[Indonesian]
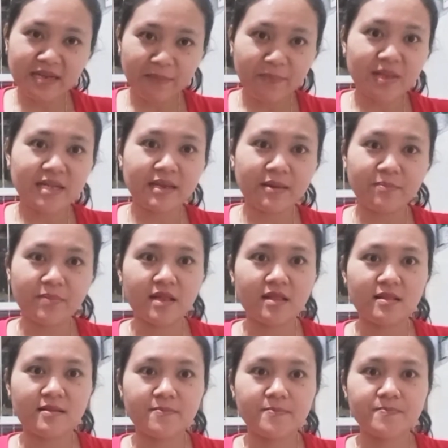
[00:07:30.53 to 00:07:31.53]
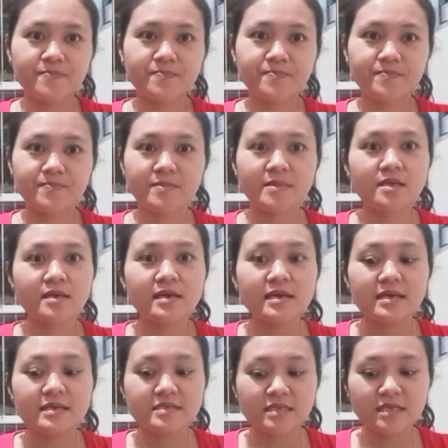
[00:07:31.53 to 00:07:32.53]
nempel-nempel
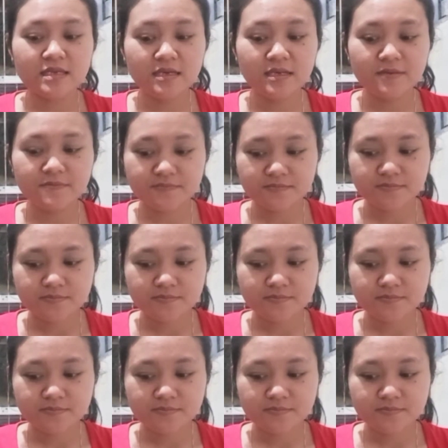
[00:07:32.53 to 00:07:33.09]
jadi